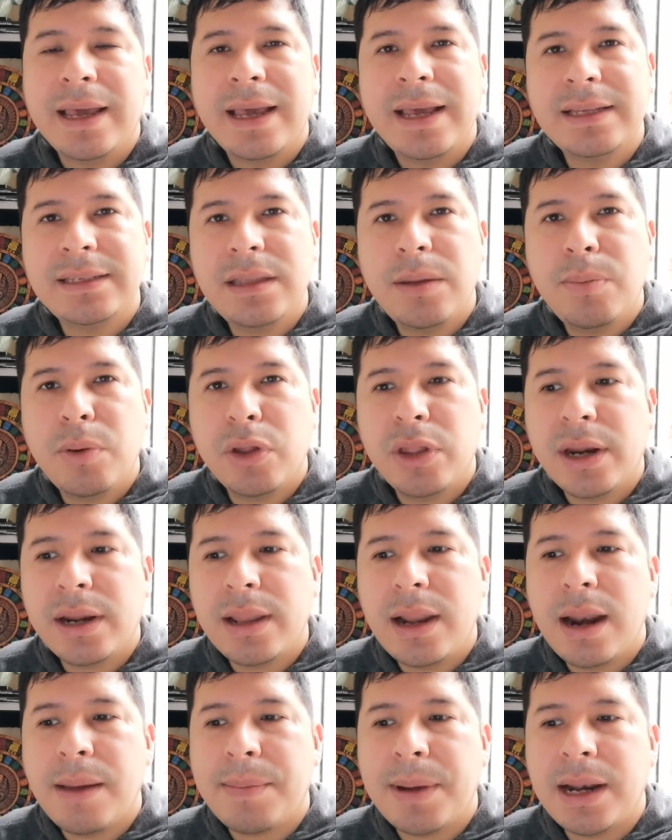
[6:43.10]
Este poder
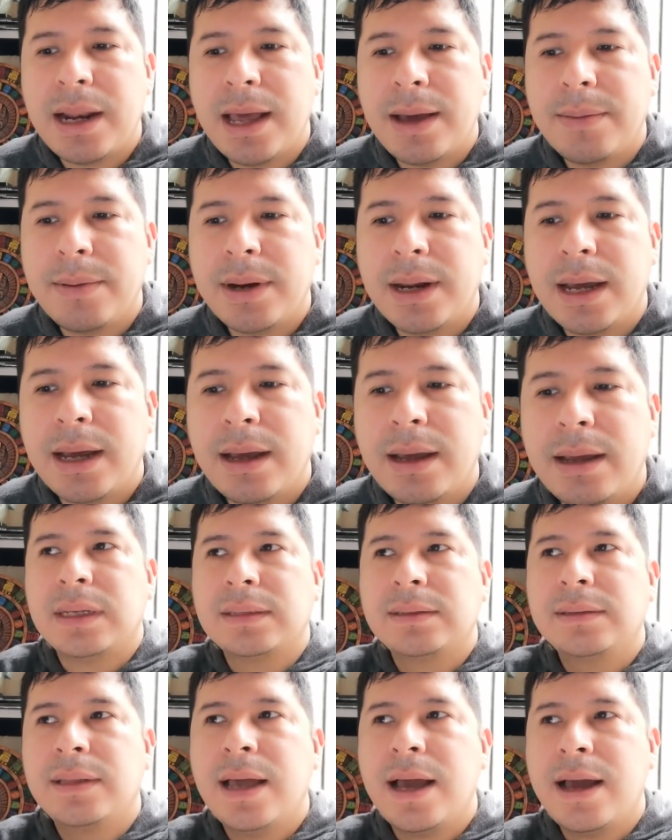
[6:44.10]
de la palabra
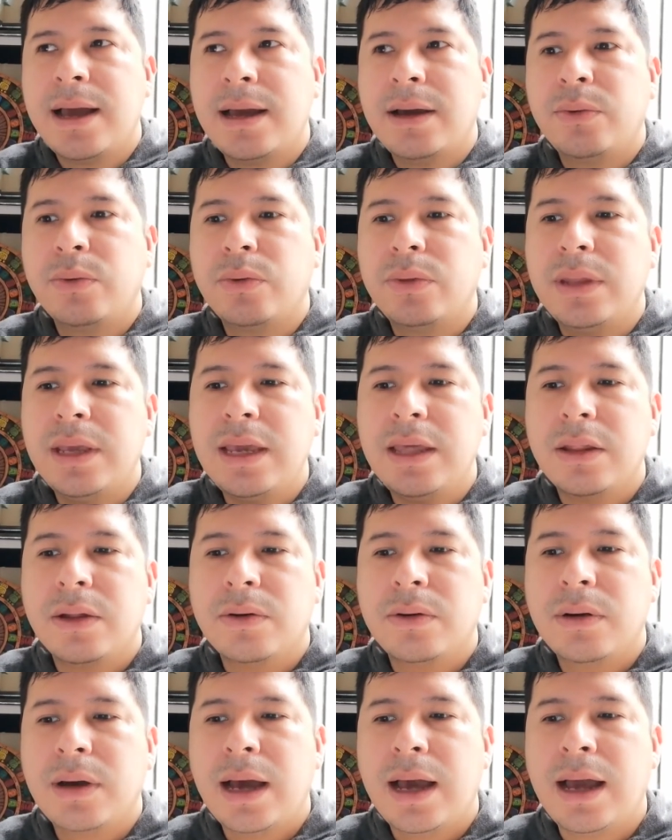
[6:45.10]
está
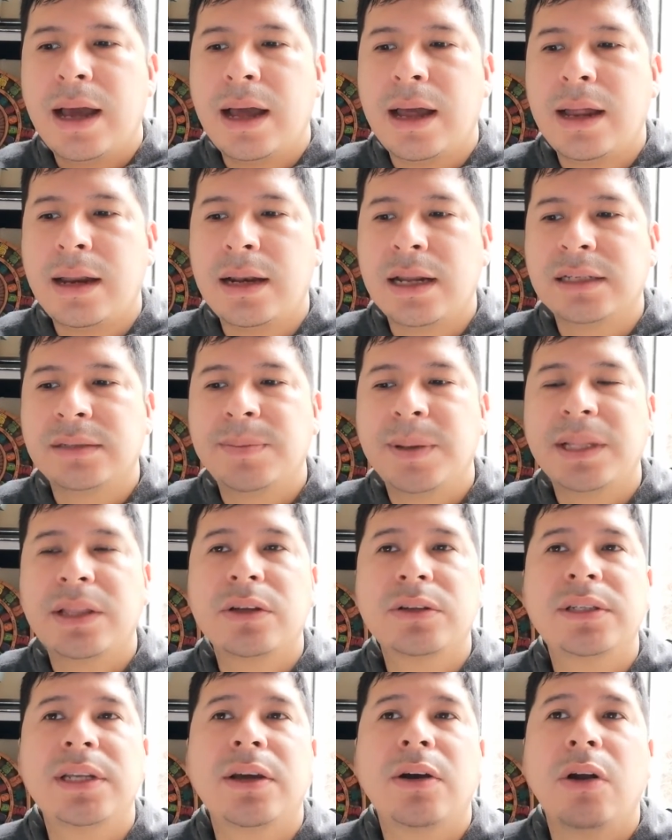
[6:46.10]
unido al
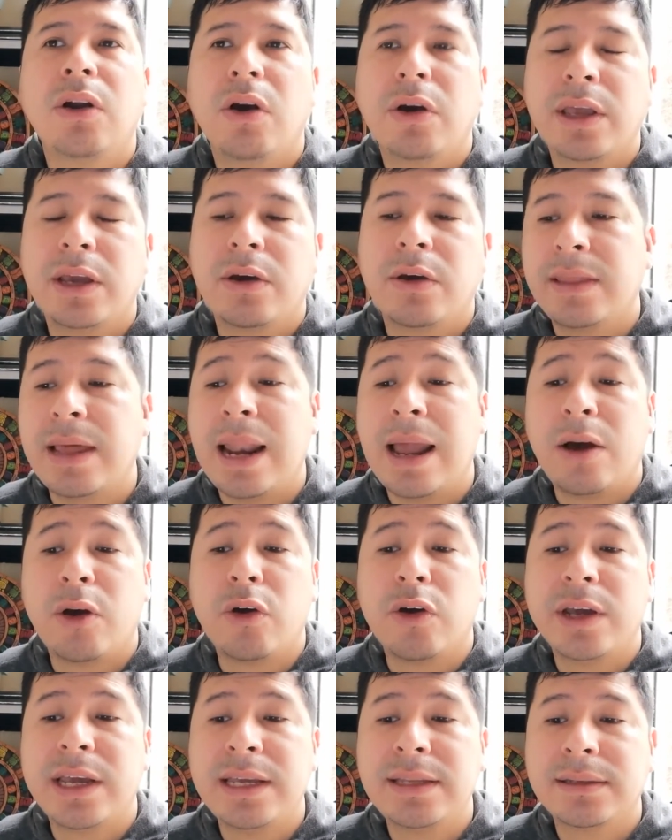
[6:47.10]
aspecto psicológico de la
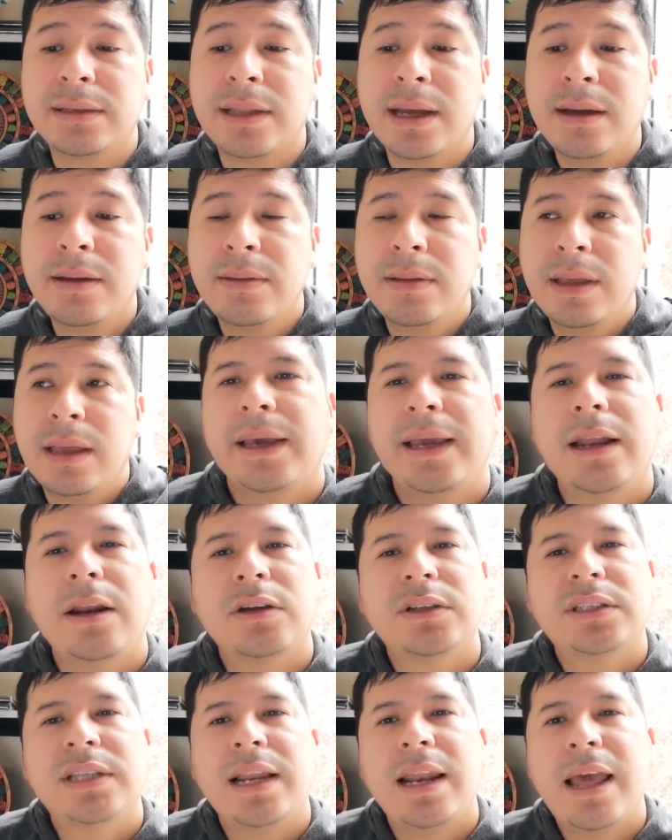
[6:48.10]
conquista y
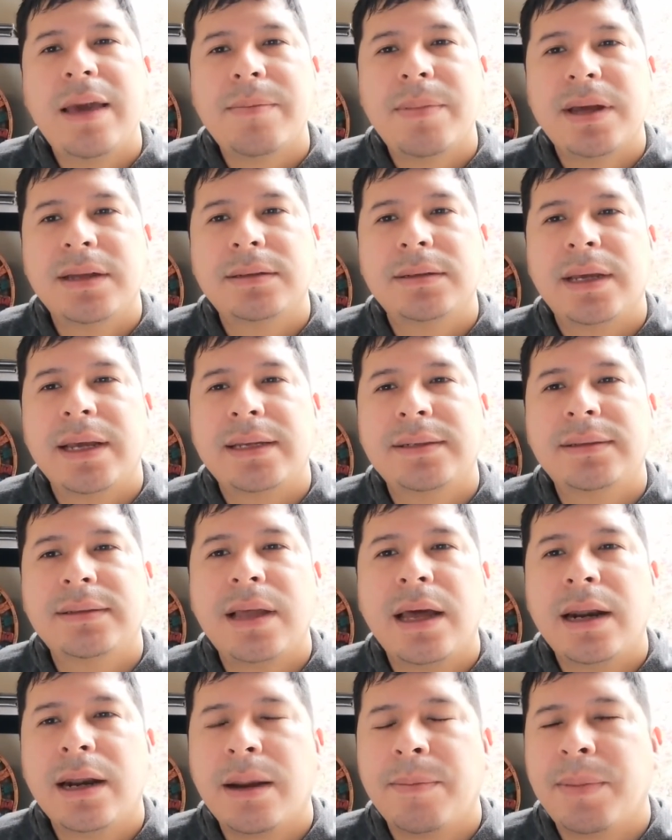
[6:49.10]
los dilemas que
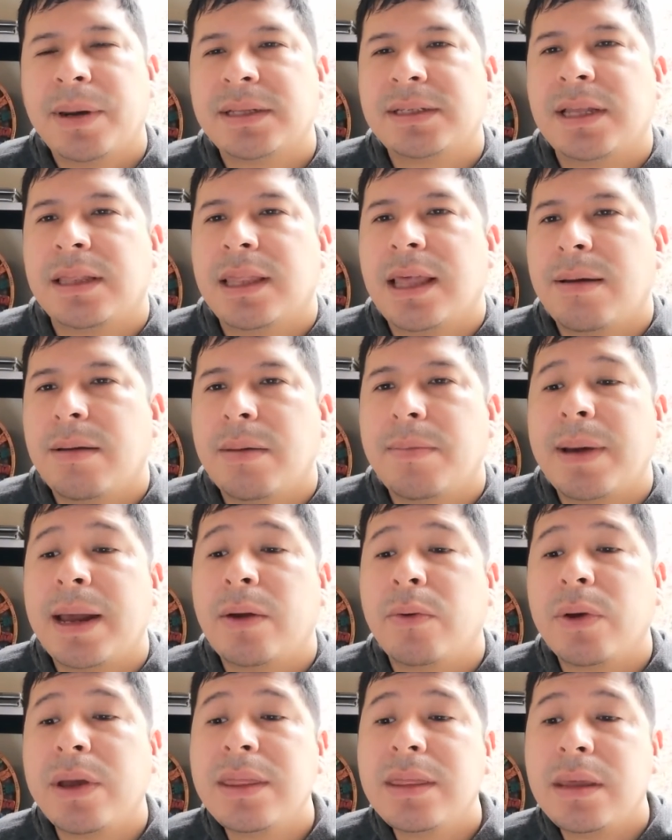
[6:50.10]
ésta representaba para
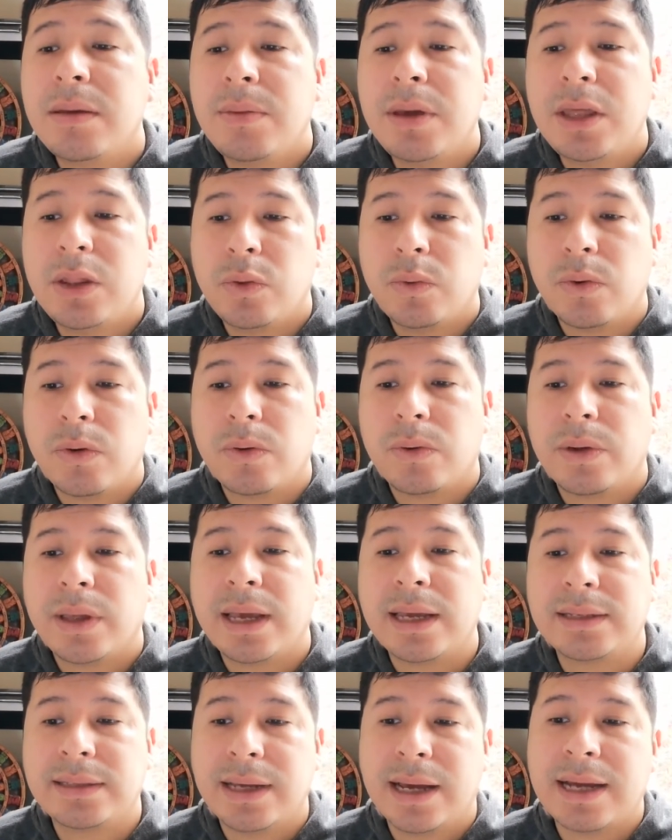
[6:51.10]
un individuo, en
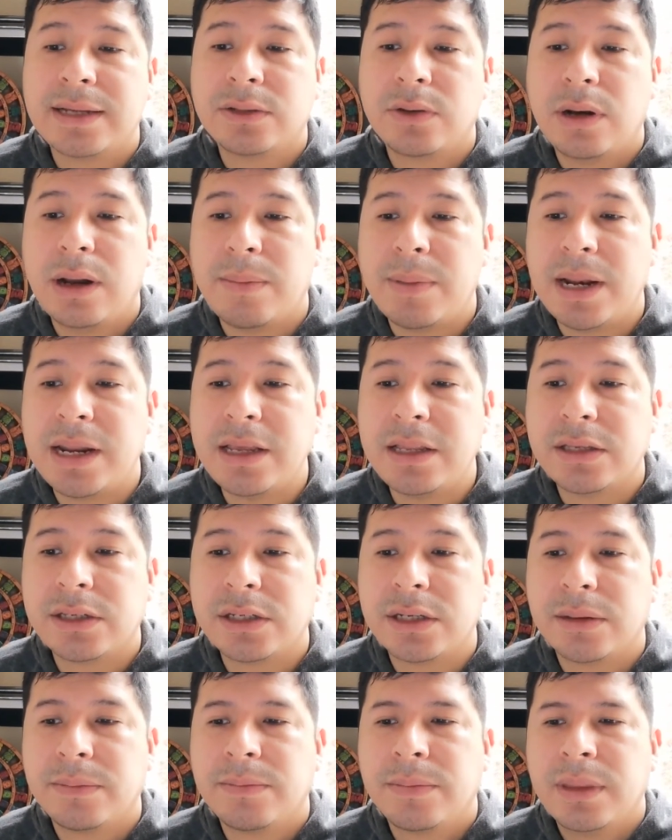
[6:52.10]
este caso la
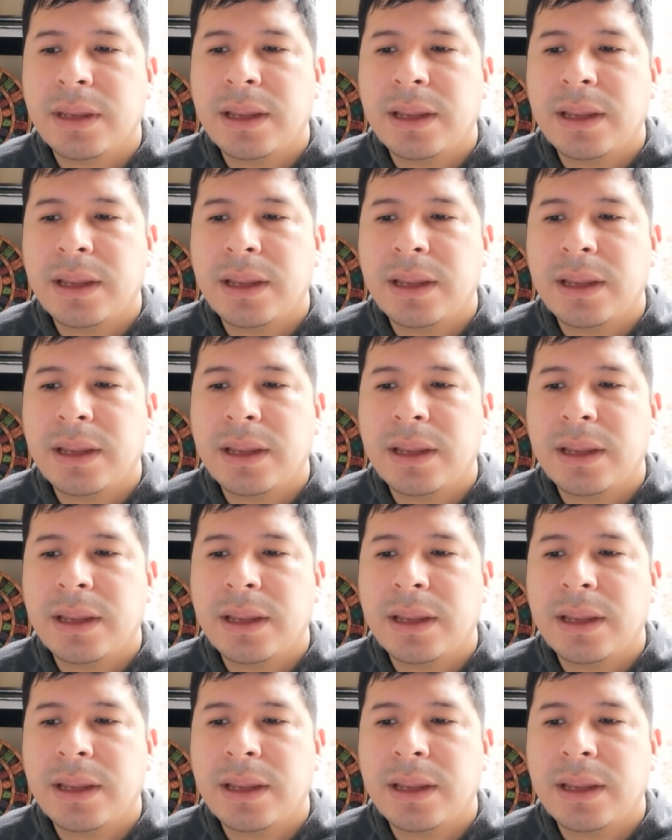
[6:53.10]
Malinche.